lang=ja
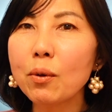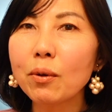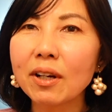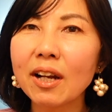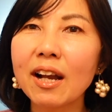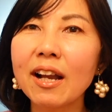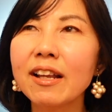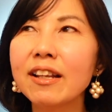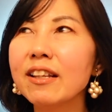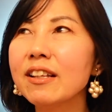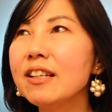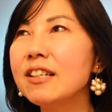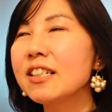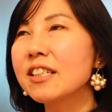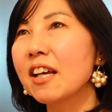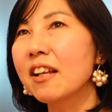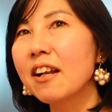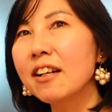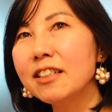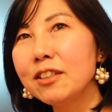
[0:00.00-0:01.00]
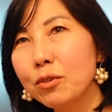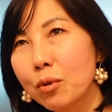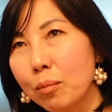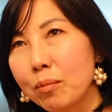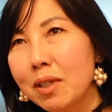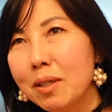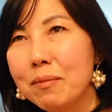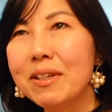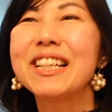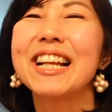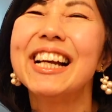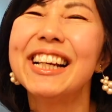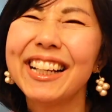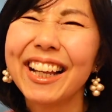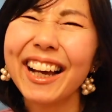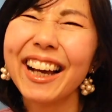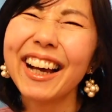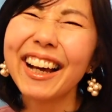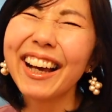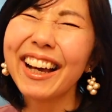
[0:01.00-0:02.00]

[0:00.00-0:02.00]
の帰りにさらに飲みみたいな